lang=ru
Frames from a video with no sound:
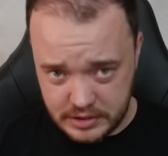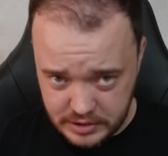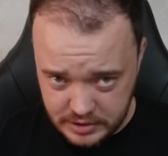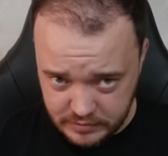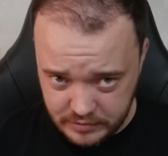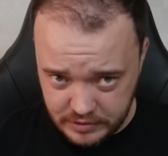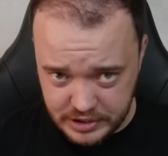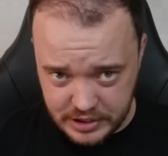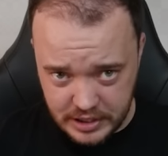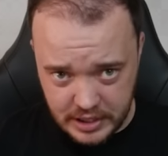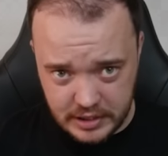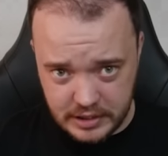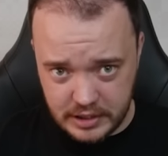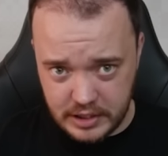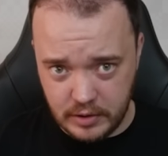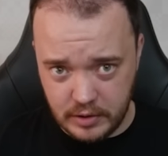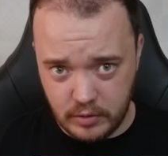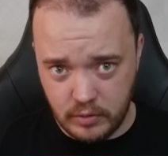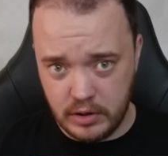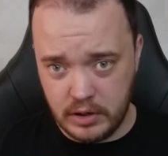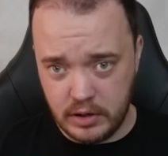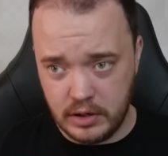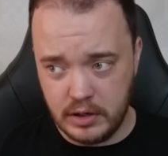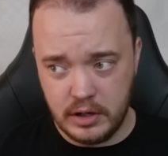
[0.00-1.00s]
совершает
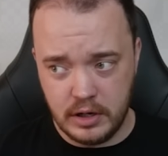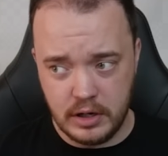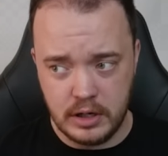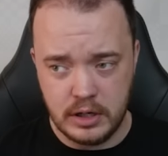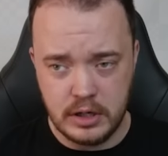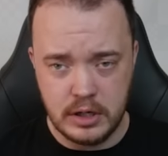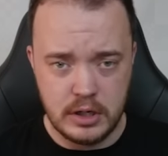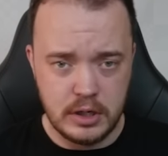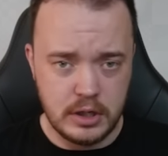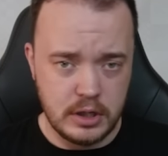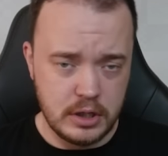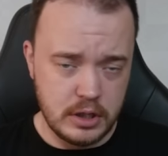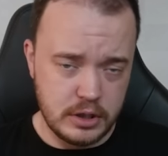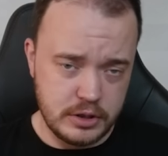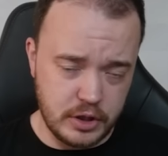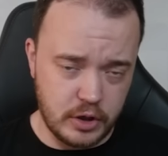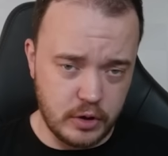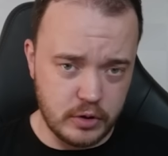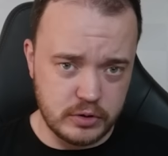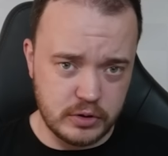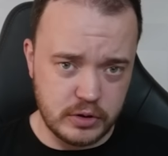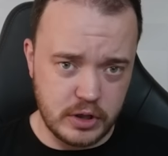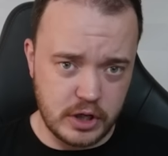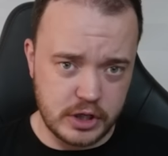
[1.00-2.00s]
довольно
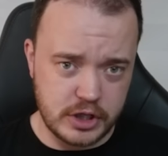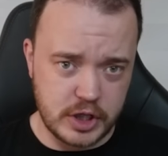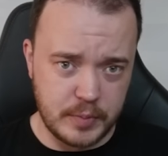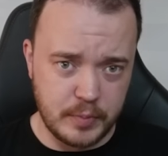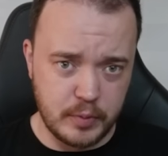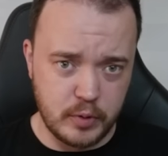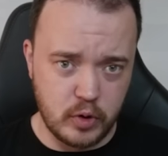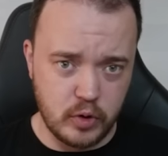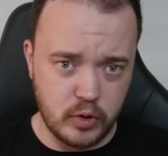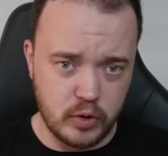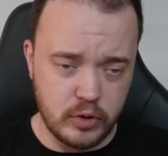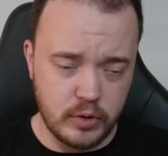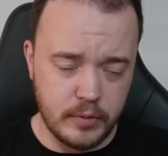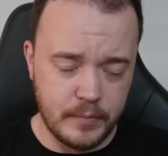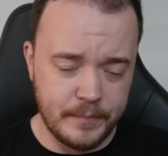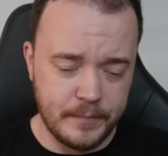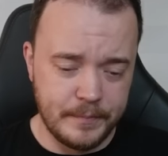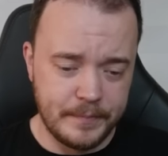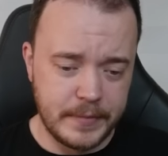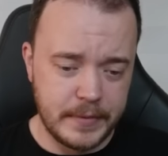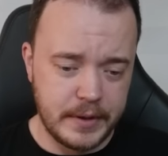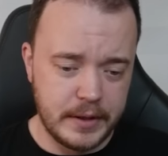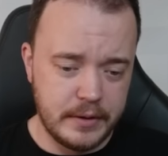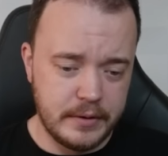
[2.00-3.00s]
серьезную ошибку,